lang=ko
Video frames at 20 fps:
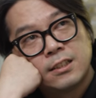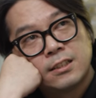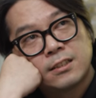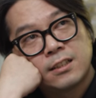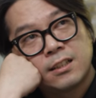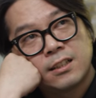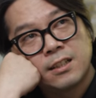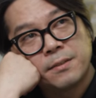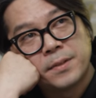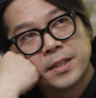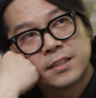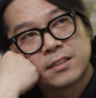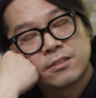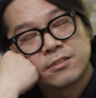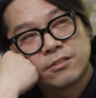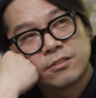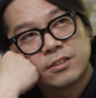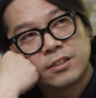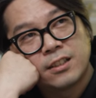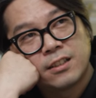제가
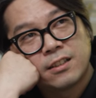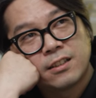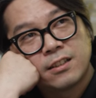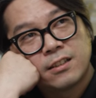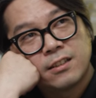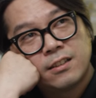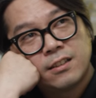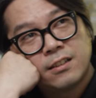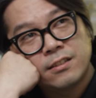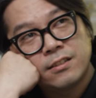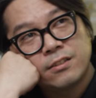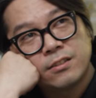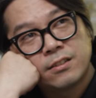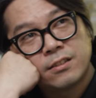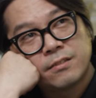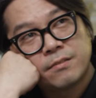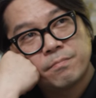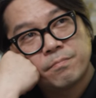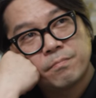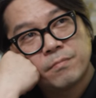만든 건데
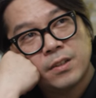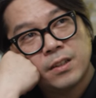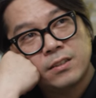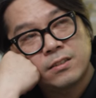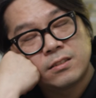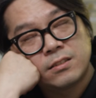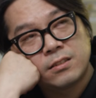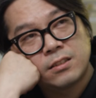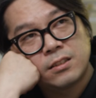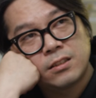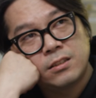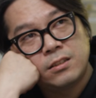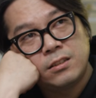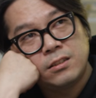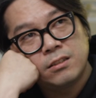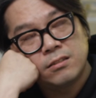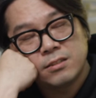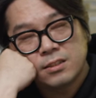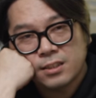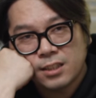근데 한
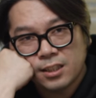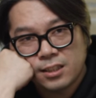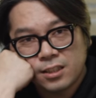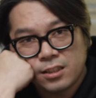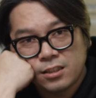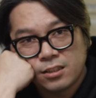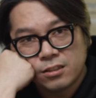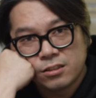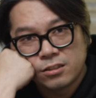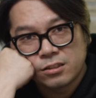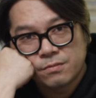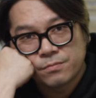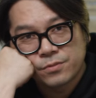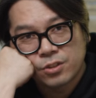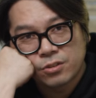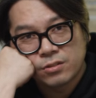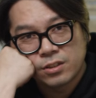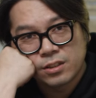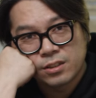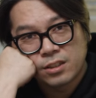1년인가 2년쯤
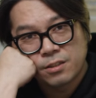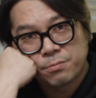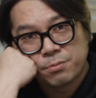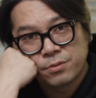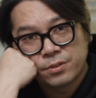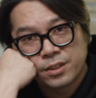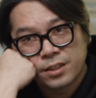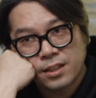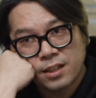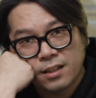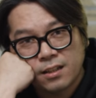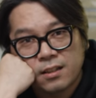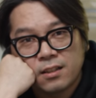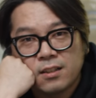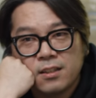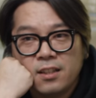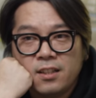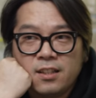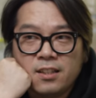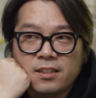전에 이렇게 보니까
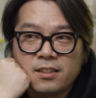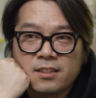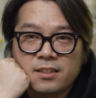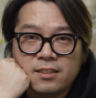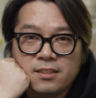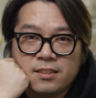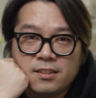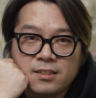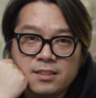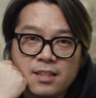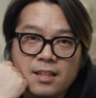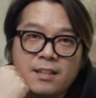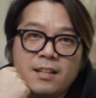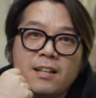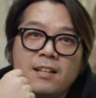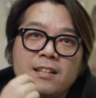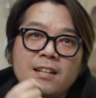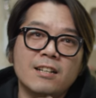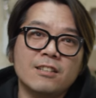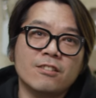그
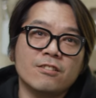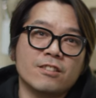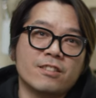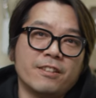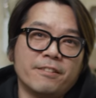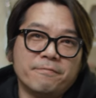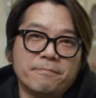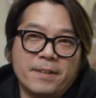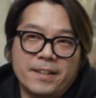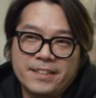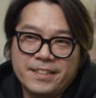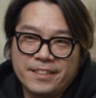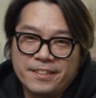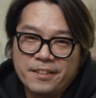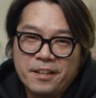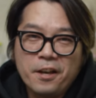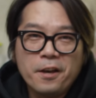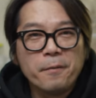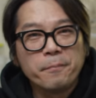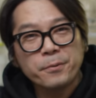착한 가격이란 말이
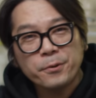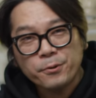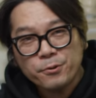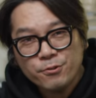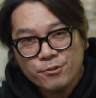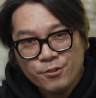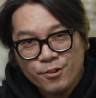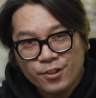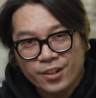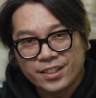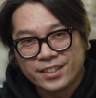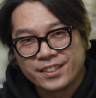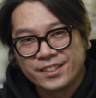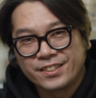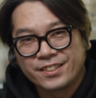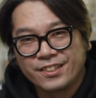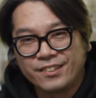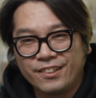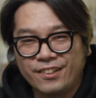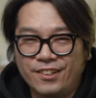표준어가
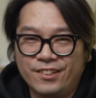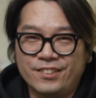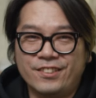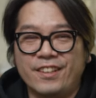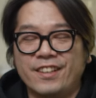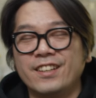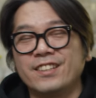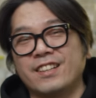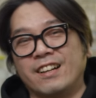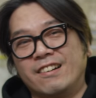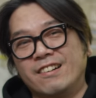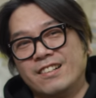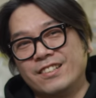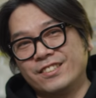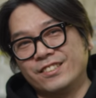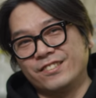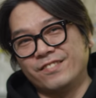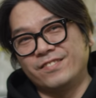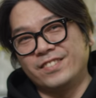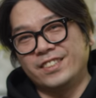됐어요. 되게
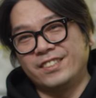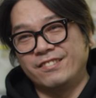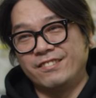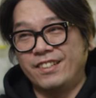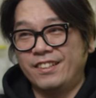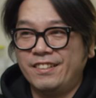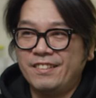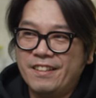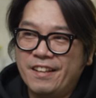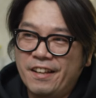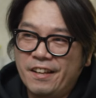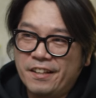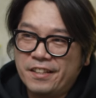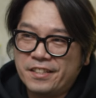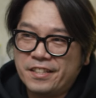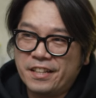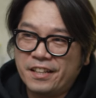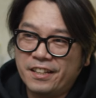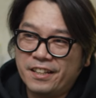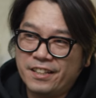당황스럽더라고요.
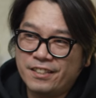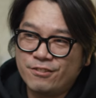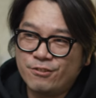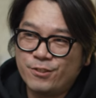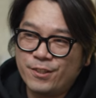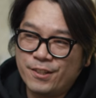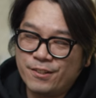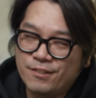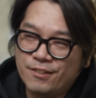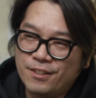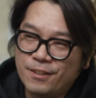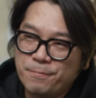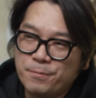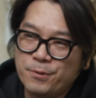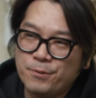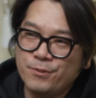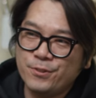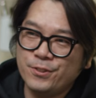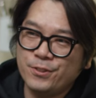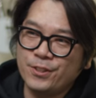제 유행어가
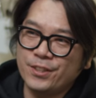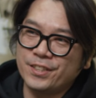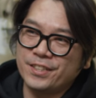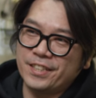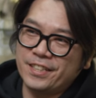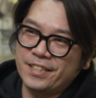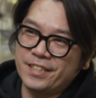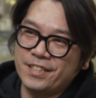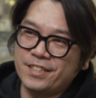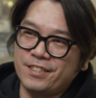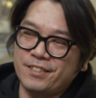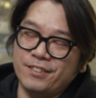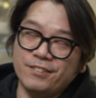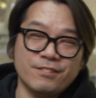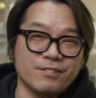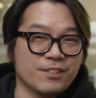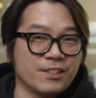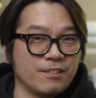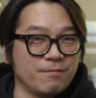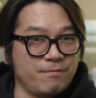표준어가 되니까
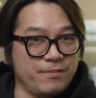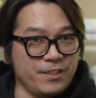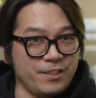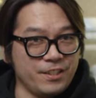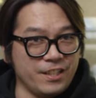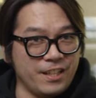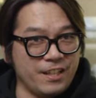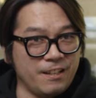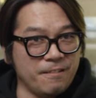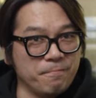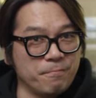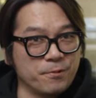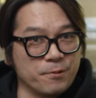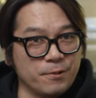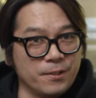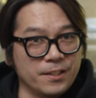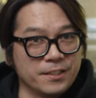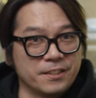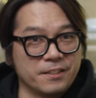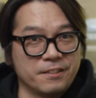그것도 기분이 참
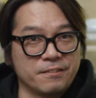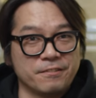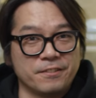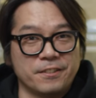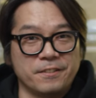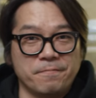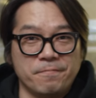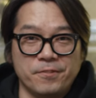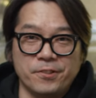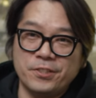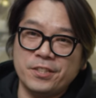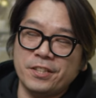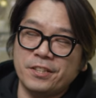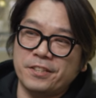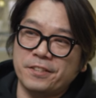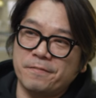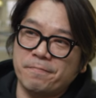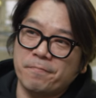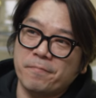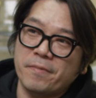묘하더라고요.
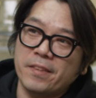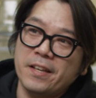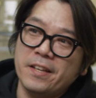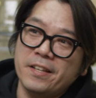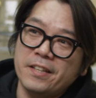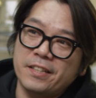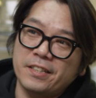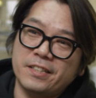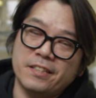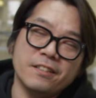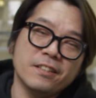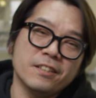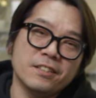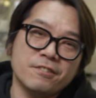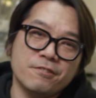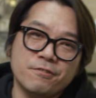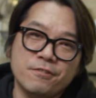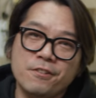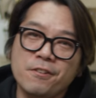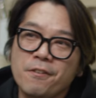어쨌든
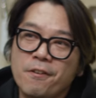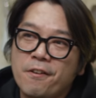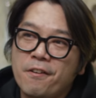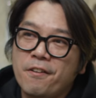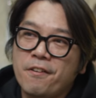그래가지고